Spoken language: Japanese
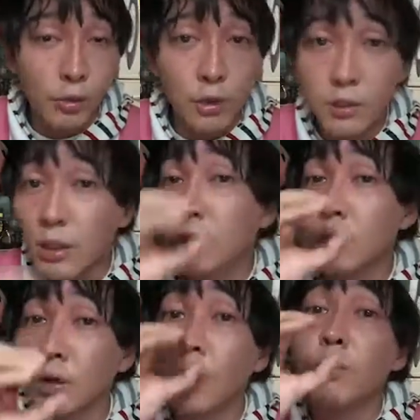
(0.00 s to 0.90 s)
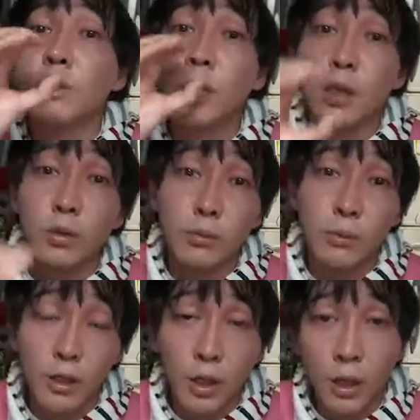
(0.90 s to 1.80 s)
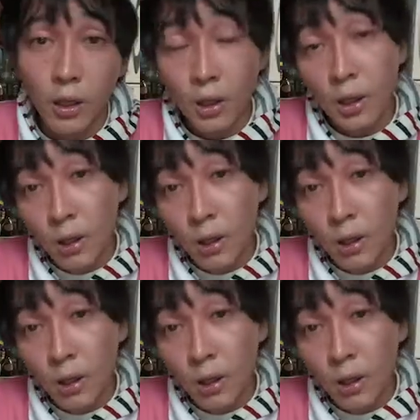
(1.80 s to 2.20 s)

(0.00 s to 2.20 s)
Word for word: 細見さんを飲んで、俺も酒飲んばで、